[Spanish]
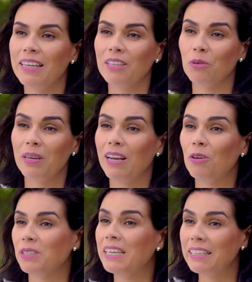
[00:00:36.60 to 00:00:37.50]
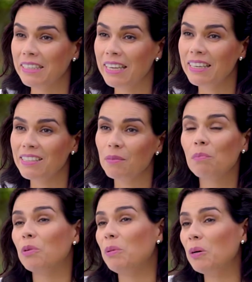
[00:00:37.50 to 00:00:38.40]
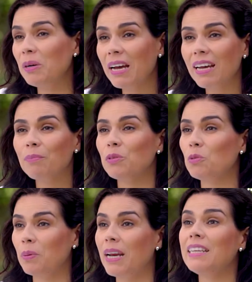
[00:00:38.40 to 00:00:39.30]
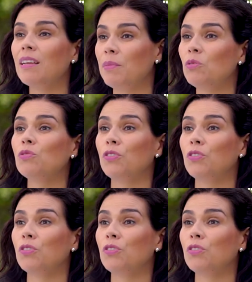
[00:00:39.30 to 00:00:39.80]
de todas las cosas que tienes por mejorar, por superar y también tus